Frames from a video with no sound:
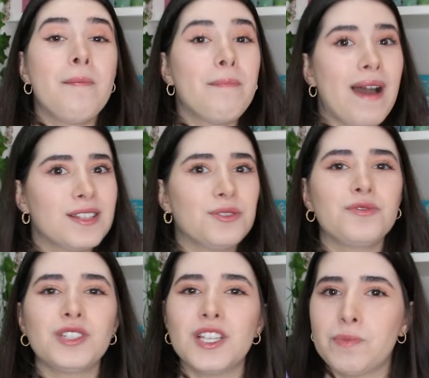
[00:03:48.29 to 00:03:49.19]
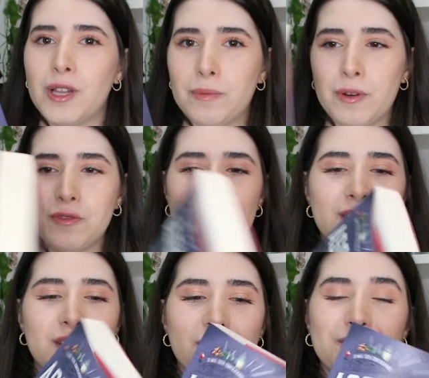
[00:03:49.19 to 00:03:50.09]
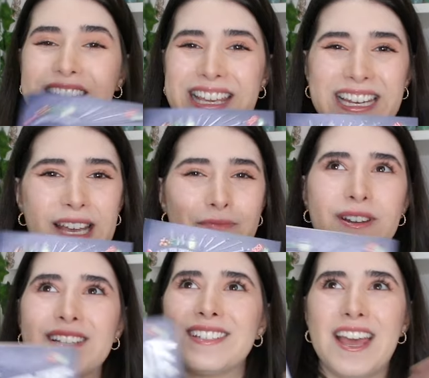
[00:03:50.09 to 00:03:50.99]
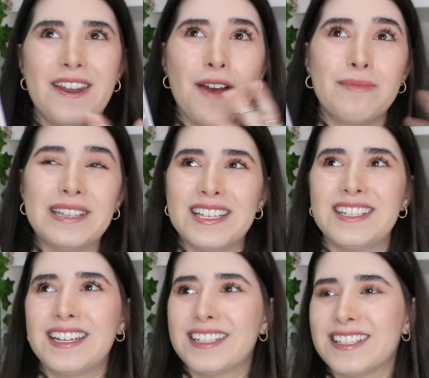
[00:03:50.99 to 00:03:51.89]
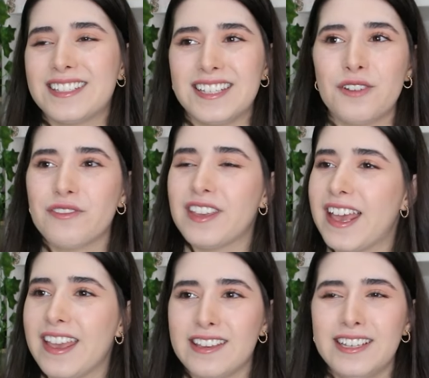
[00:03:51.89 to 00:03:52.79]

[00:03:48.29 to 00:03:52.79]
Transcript: Mas eu não vou dar spoiler pra vocês, vocês vão ter que ler, porque sério, é uma das cenas assim que eu fiquei.